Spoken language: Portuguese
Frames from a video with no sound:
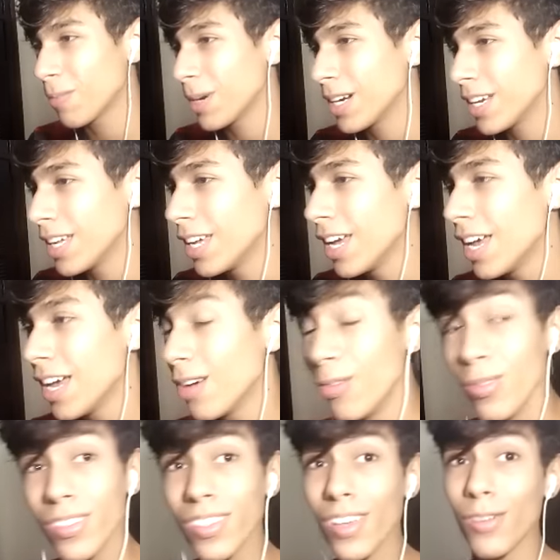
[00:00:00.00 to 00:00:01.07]
perder.
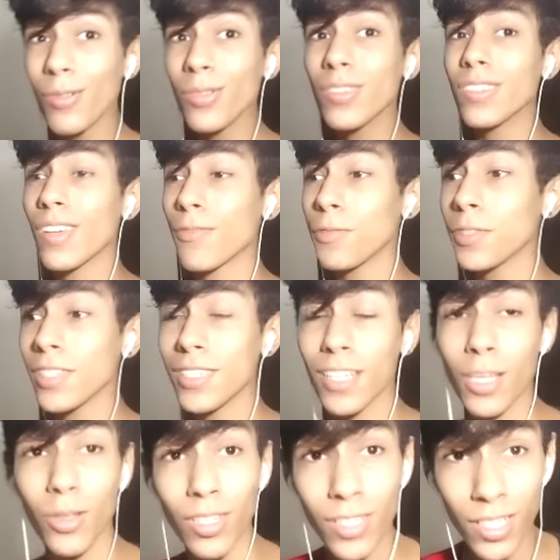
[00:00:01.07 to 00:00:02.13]
Um, dos, um dos desafios é esse
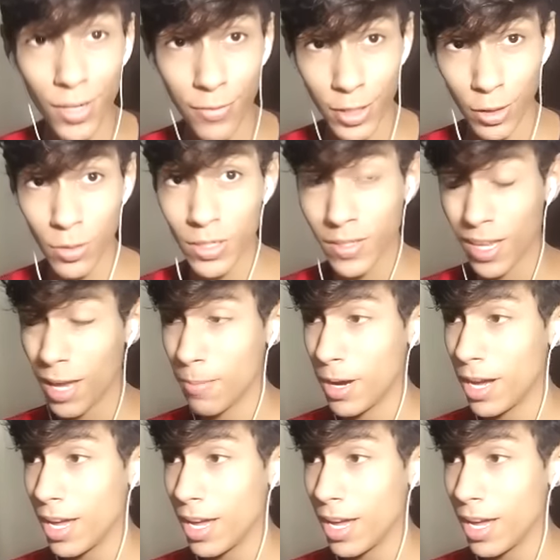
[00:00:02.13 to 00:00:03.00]
aqui. Eu decidi fazer um esquema.